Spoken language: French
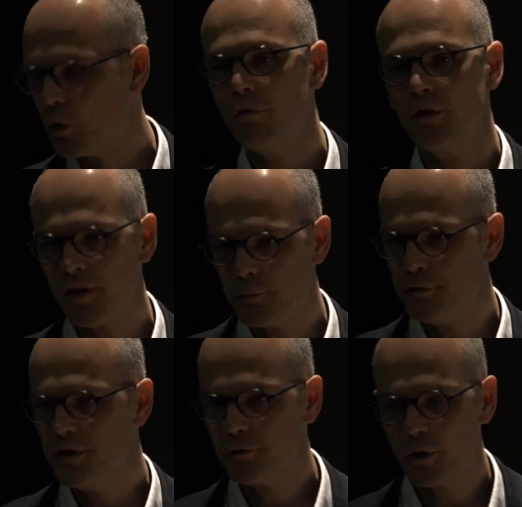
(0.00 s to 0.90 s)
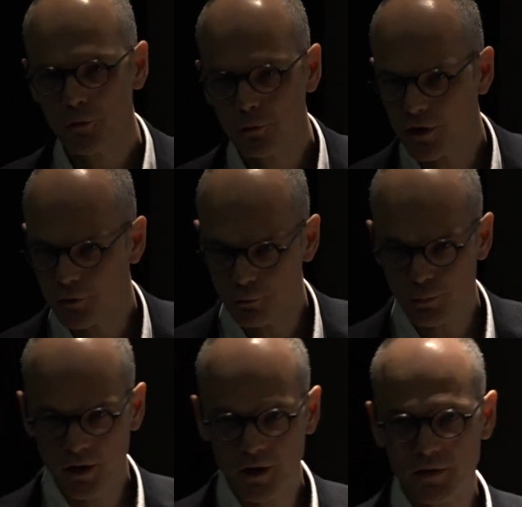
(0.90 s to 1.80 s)
On va s'appuyer sur un truc qui est
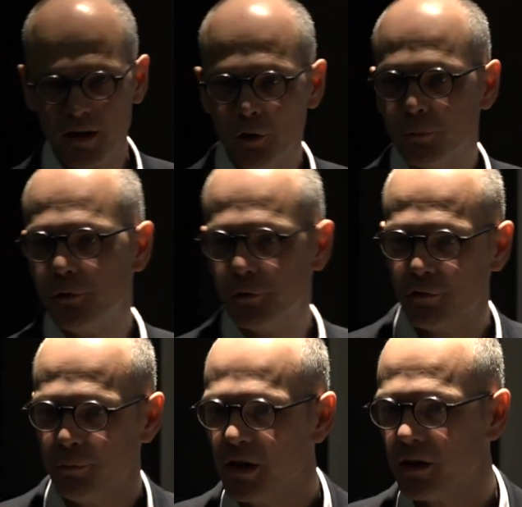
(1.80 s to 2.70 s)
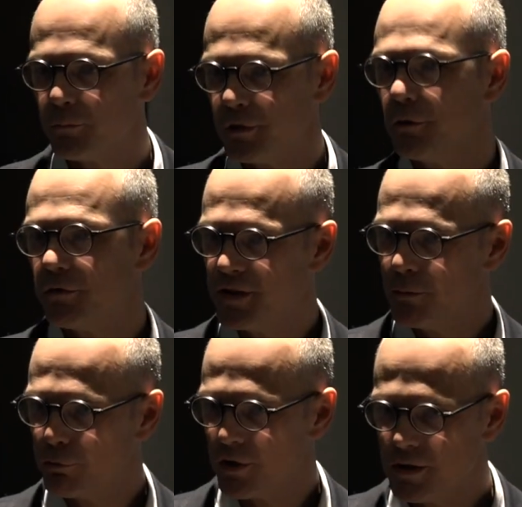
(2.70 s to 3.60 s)
super, c'est la norme ISO 9001, puis on va
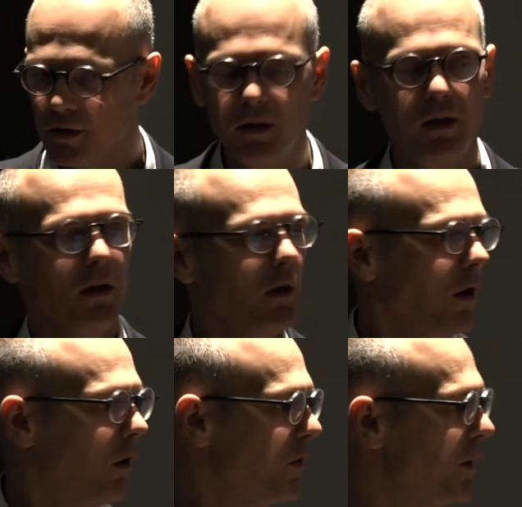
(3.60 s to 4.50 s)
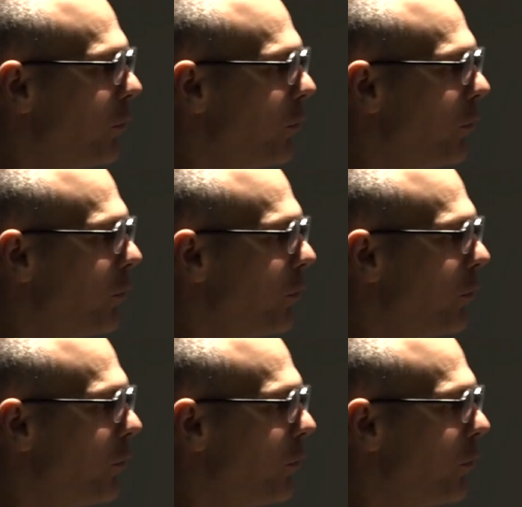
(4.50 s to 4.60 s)
déployer euh, des